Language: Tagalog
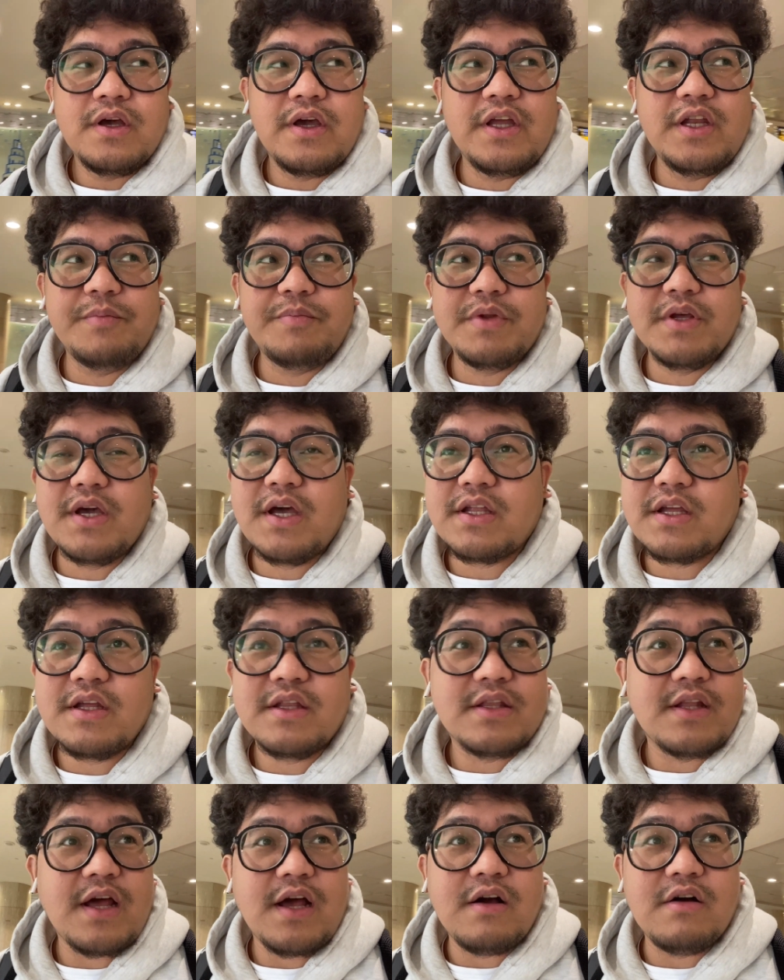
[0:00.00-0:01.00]
Inip na yata
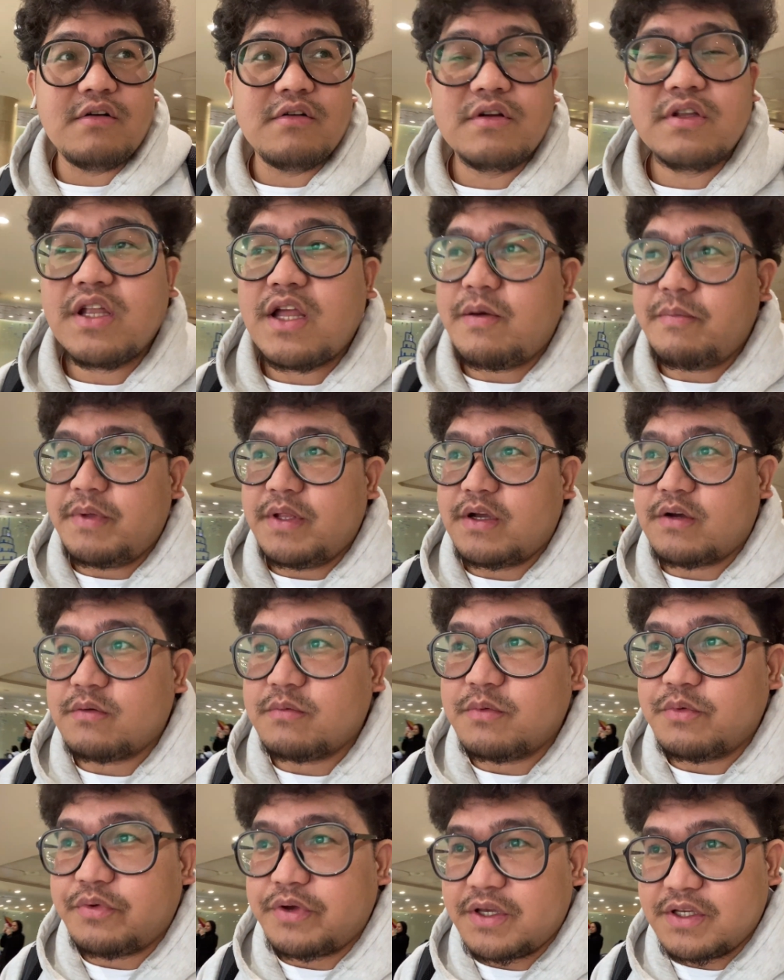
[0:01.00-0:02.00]
yung tao, ang dami nang
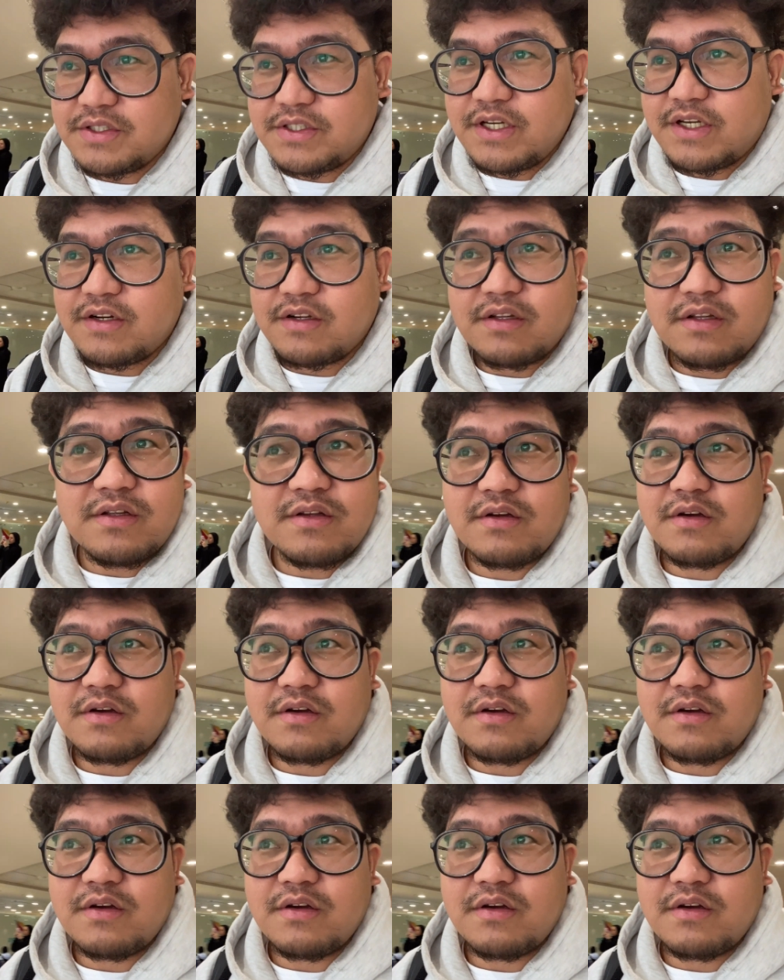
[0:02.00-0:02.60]
umuwi. Charot.